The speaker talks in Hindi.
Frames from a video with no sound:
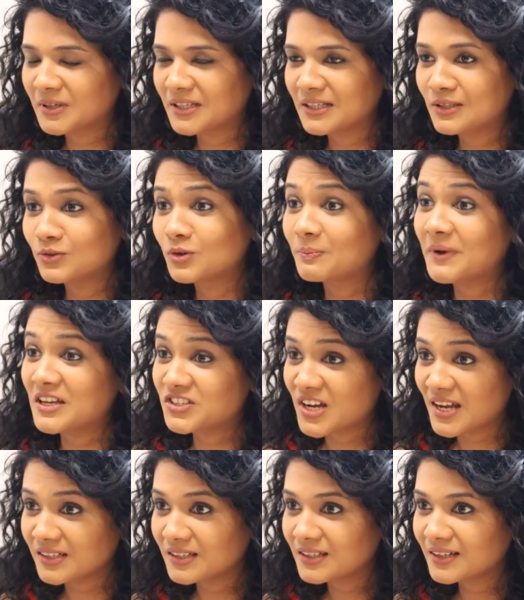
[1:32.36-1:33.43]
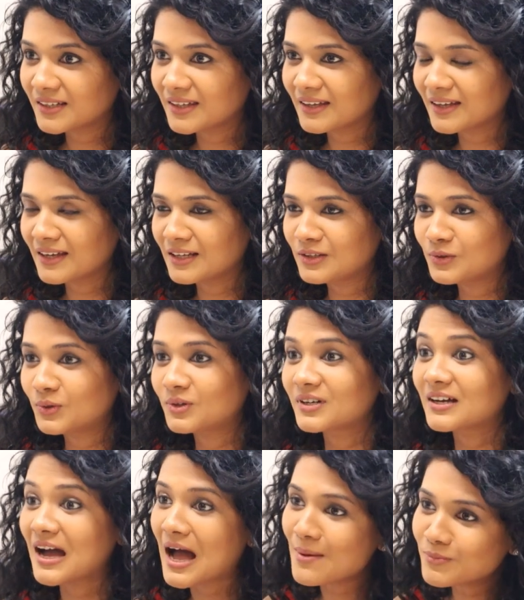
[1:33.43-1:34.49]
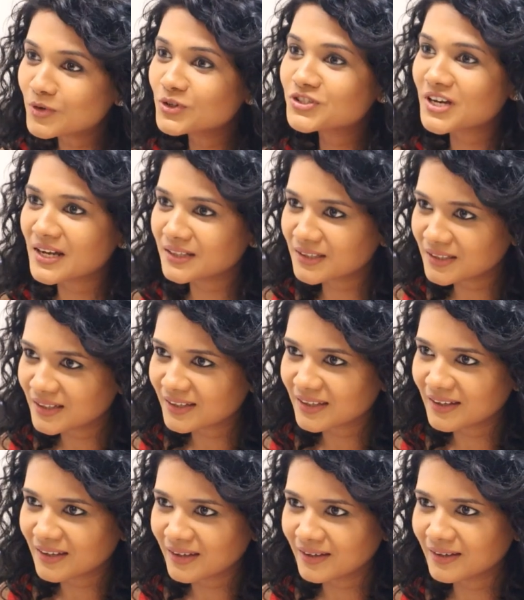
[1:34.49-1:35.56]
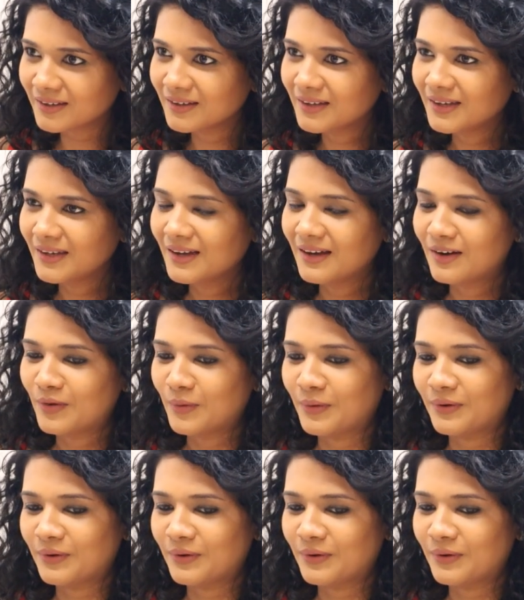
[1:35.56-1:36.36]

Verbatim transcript: बड़ी लोग पहचानने लगे हैं लोग काम को जानने लगे हैं अच्छा।